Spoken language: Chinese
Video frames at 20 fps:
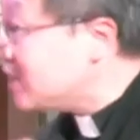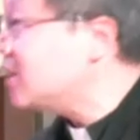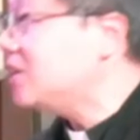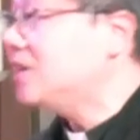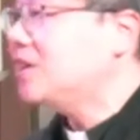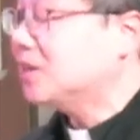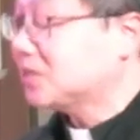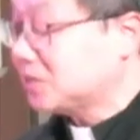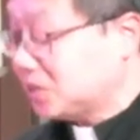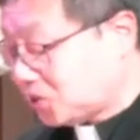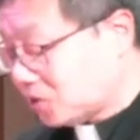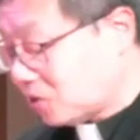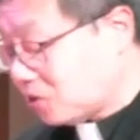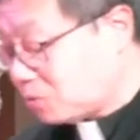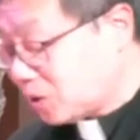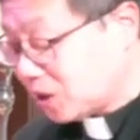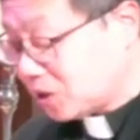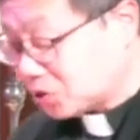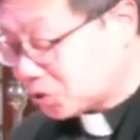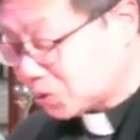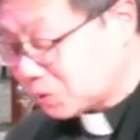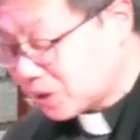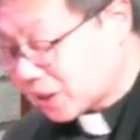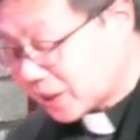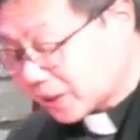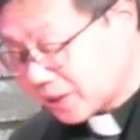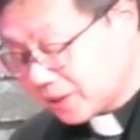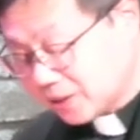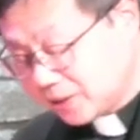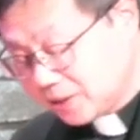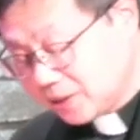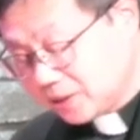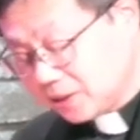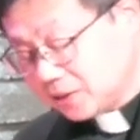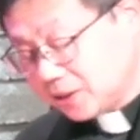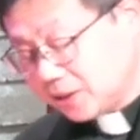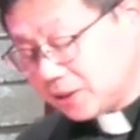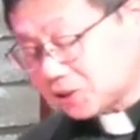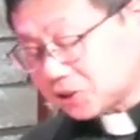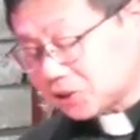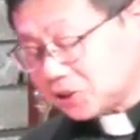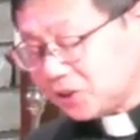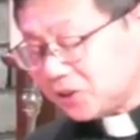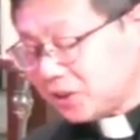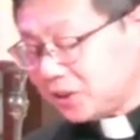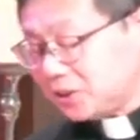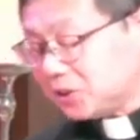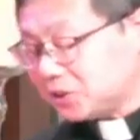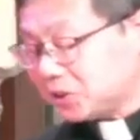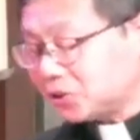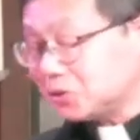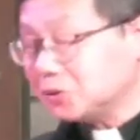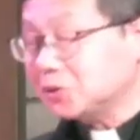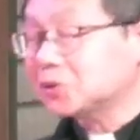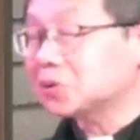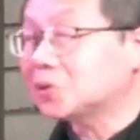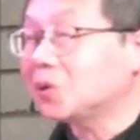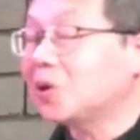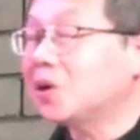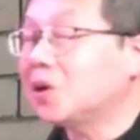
样的小花出来。呃，诗人的意思就是说，